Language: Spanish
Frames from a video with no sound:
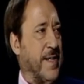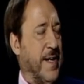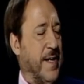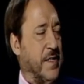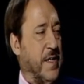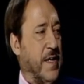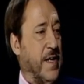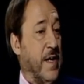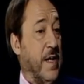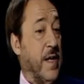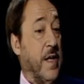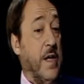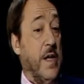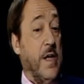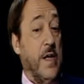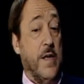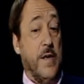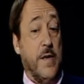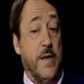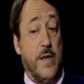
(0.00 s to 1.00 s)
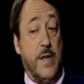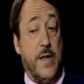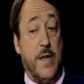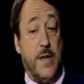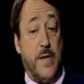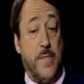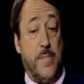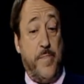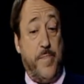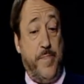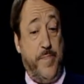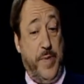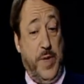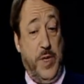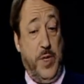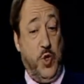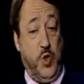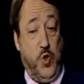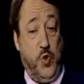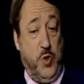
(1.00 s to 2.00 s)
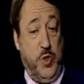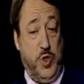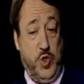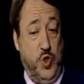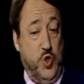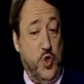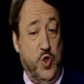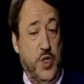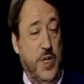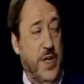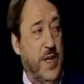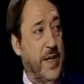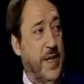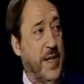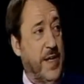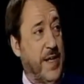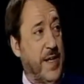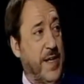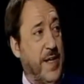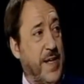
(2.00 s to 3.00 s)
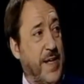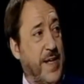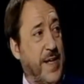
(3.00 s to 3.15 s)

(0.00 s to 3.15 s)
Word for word: atlántica pero esto Yo tengo RH